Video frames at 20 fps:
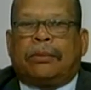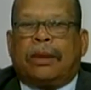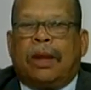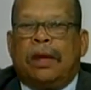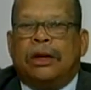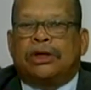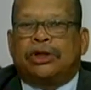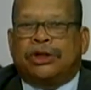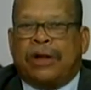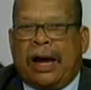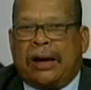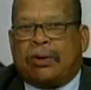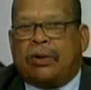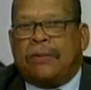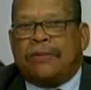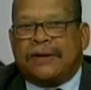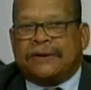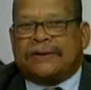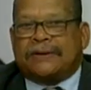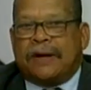já
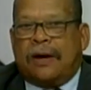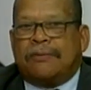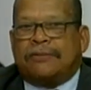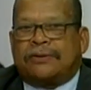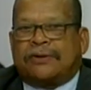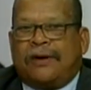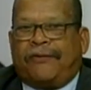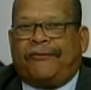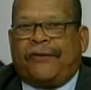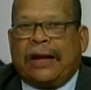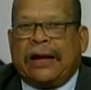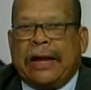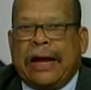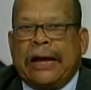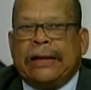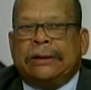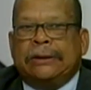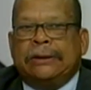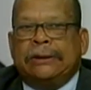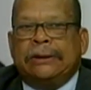começamos a
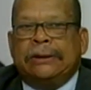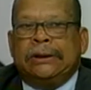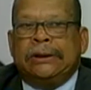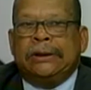falar,